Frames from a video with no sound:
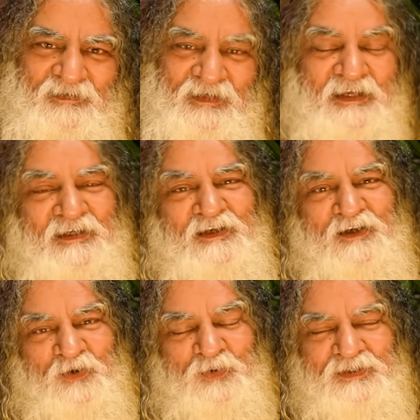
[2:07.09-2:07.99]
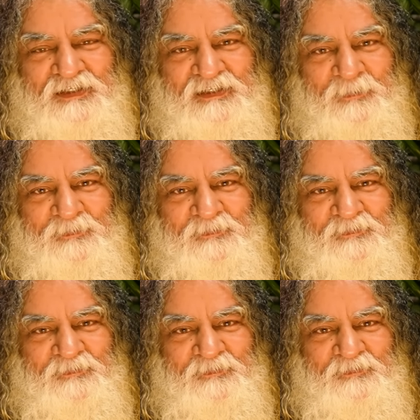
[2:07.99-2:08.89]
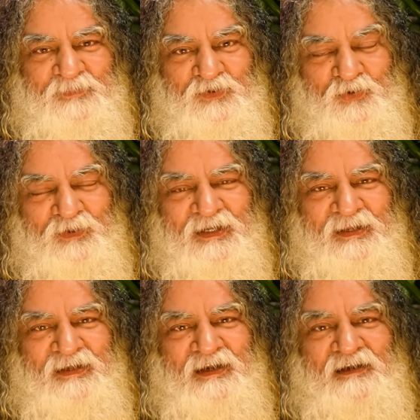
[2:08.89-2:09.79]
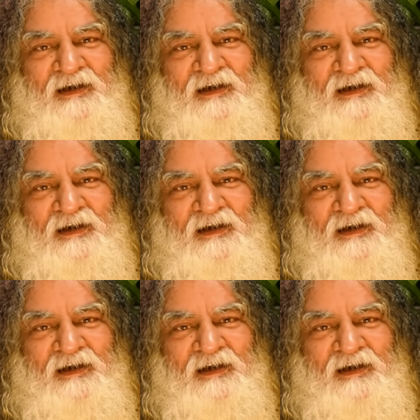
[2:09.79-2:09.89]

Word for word: लेकिन गरुड़ जी जब सुन रहे हैं